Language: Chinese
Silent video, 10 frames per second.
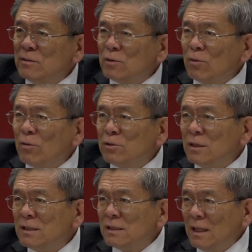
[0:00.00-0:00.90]
走过
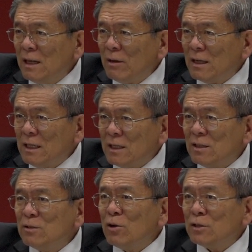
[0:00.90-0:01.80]
去，另外一个椅
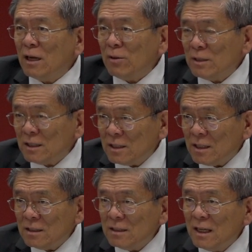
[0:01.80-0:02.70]
子坐下来。我现在
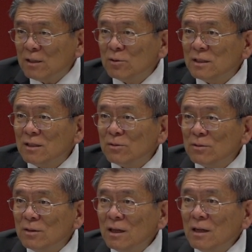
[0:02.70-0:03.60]
信耶稣基督。
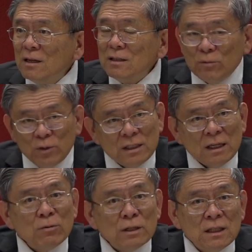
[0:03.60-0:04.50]
以
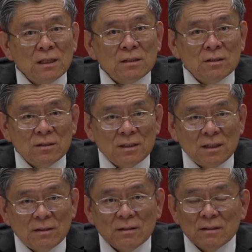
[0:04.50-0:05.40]
前我信的是自
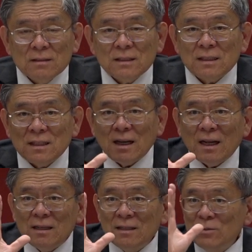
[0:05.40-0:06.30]
己，站起
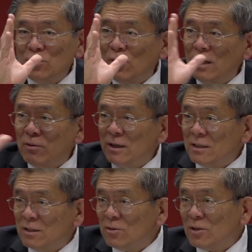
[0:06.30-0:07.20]
来走过另外椅
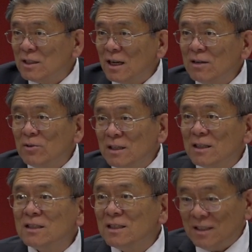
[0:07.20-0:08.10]
子坐下。我现
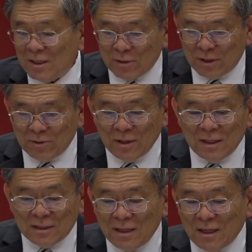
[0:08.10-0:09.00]
在信耶稣基督。
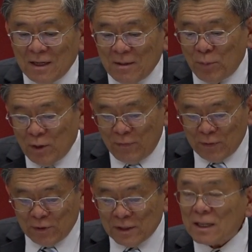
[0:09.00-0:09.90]
这里波克
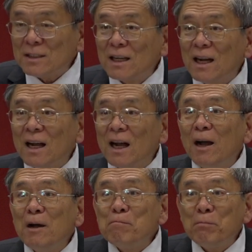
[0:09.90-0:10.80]
夫就是讲这个
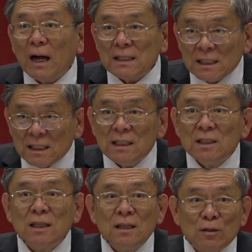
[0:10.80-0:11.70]
啊，把信
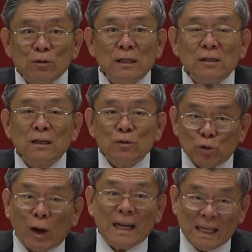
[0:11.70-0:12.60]
心的对象
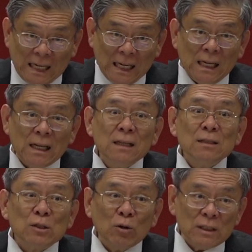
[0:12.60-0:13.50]
转移，
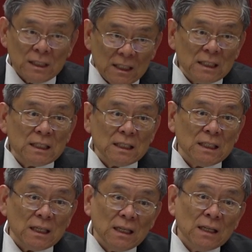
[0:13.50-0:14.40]
从信自
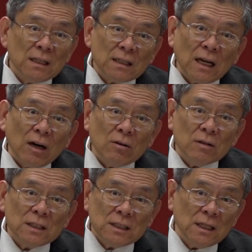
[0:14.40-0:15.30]
己到
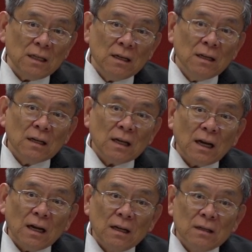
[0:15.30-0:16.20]
信
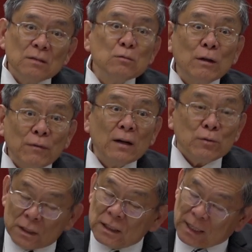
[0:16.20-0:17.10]
啊对方，
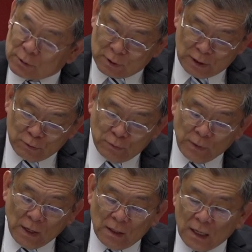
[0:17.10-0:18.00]
就信耶稣基督。
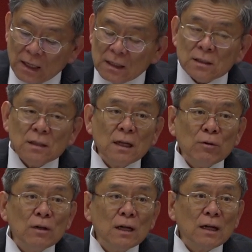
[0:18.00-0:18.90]
那个跟四
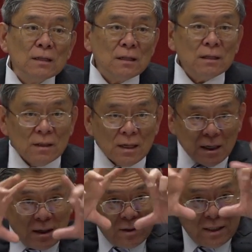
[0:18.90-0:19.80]
定律那个那
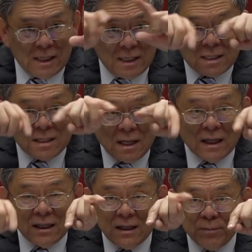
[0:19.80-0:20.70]
个椅子
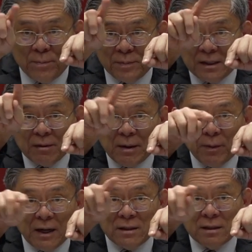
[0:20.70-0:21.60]
还上面
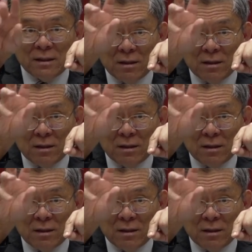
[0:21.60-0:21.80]
本来是